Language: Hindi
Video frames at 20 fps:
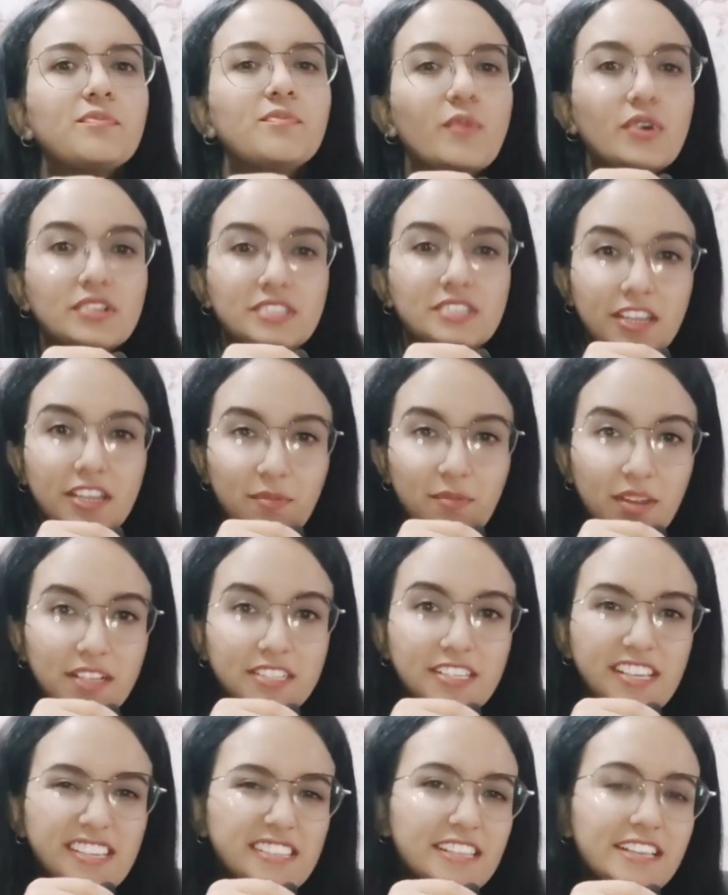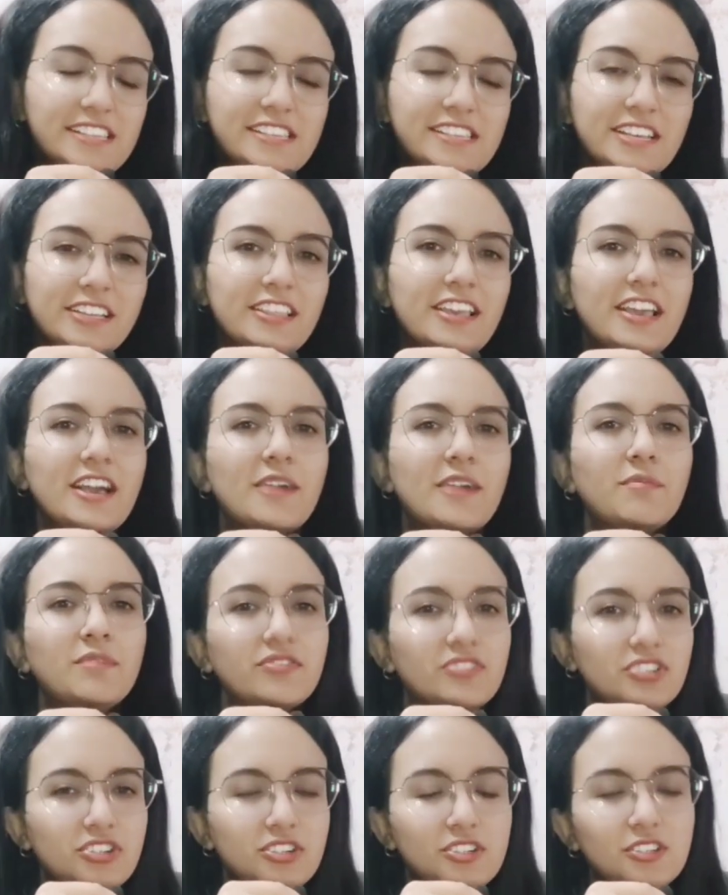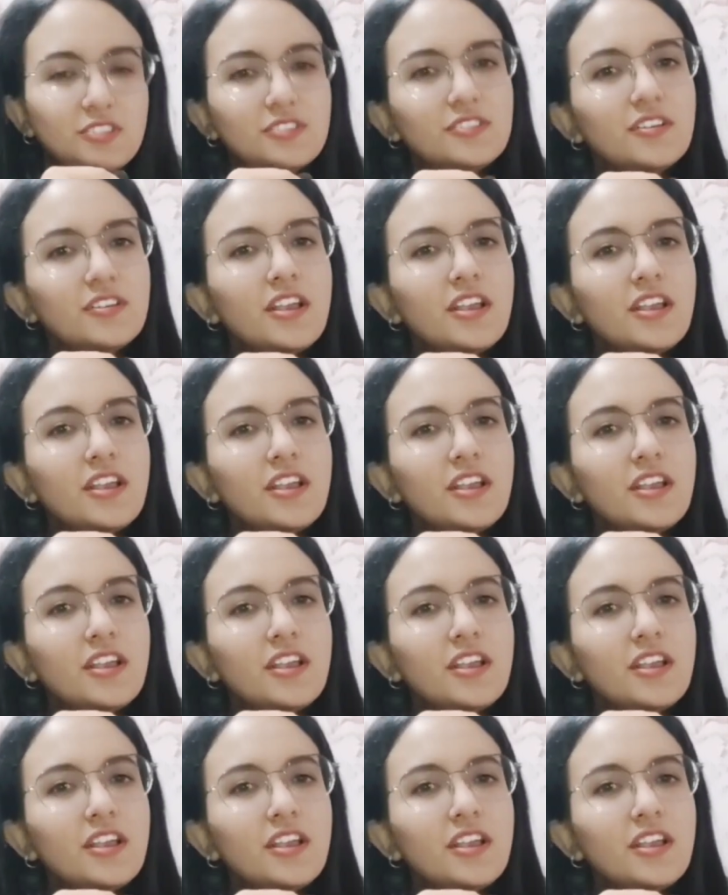बहुत सारी ब्लेसिंग्स दे सकते हैं अपनी विशेष